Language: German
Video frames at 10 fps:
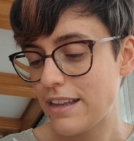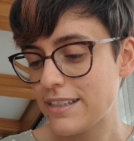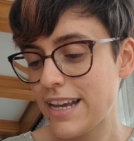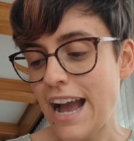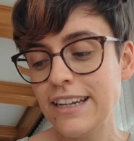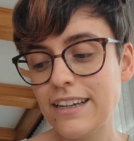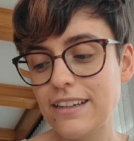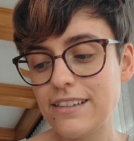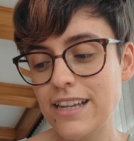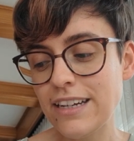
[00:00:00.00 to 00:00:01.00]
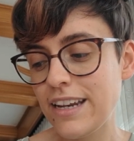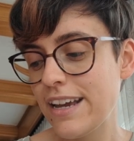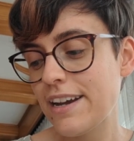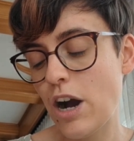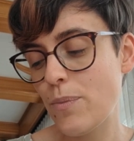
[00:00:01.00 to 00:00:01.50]
Sie kann seine
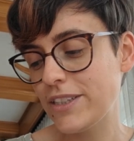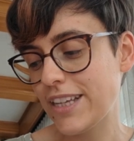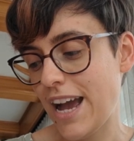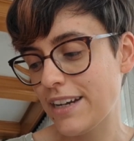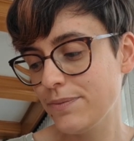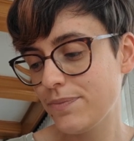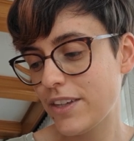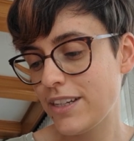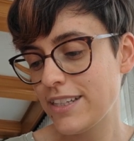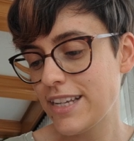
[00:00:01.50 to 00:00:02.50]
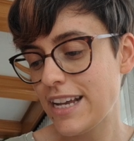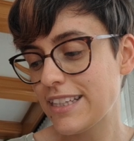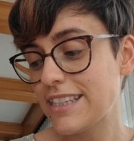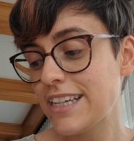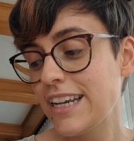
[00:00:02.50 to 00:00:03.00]
Nähe kaum ertragen, denn sie
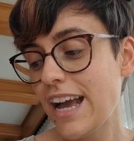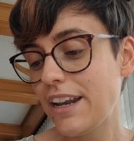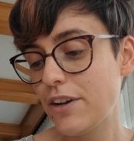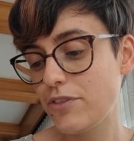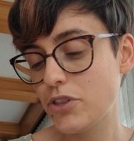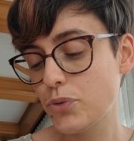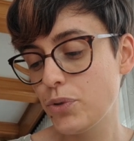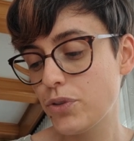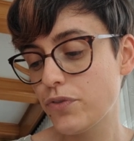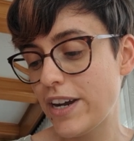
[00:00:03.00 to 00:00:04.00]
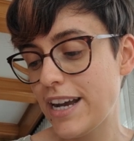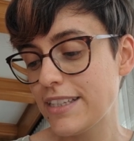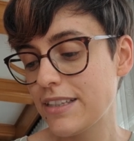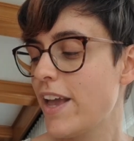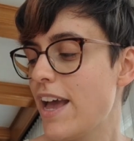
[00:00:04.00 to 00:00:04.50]
hat zehn Jahre lang versucht zu
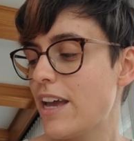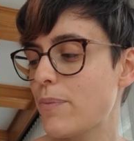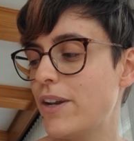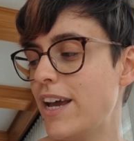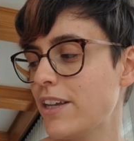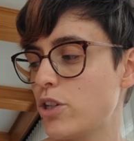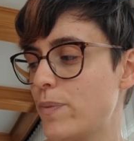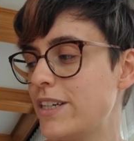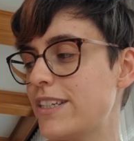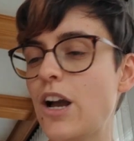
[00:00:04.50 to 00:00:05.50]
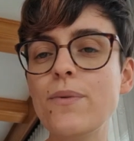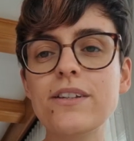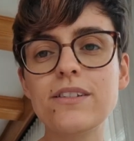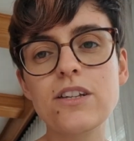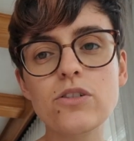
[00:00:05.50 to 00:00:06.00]
vergessen. Ich bin echt gespannt. Ich glaube,
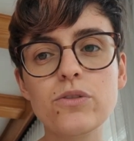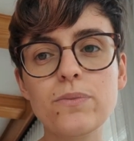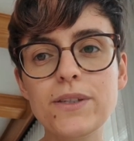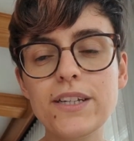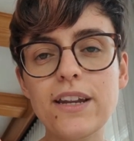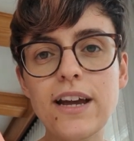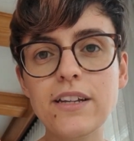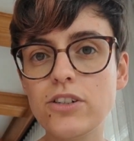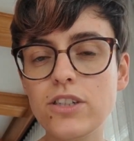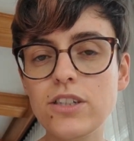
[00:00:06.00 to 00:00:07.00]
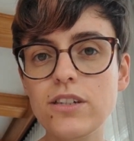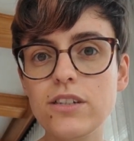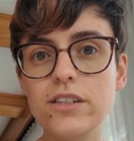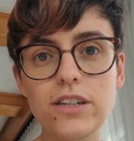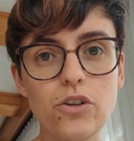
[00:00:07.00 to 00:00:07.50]
das ist auch so ein bisschen eine Geschichte, die
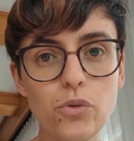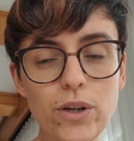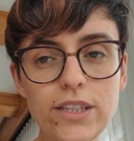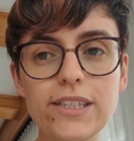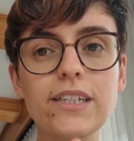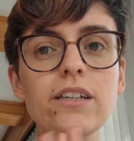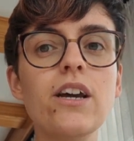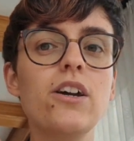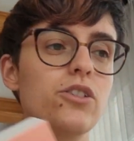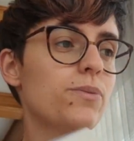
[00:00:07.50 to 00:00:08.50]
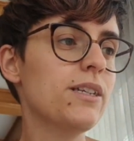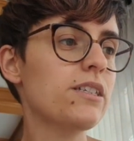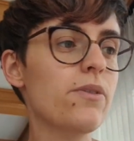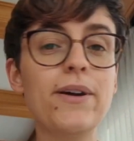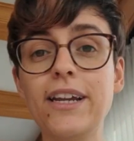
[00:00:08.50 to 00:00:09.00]
sich dann durchzieht,
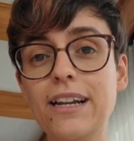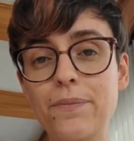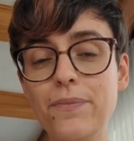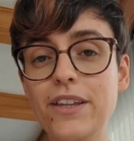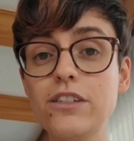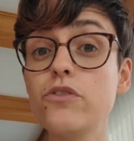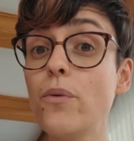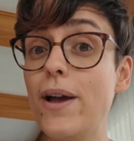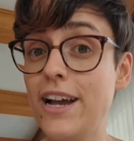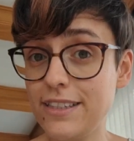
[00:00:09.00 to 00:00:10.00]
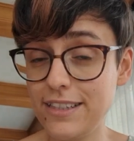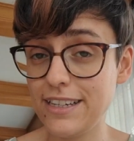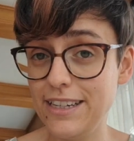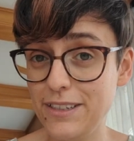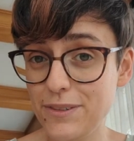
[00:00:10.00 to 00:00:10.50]
zumindest wenn man den Klappentext vom ersten
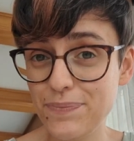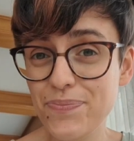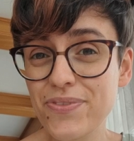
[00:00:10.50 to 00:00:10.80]
kennt.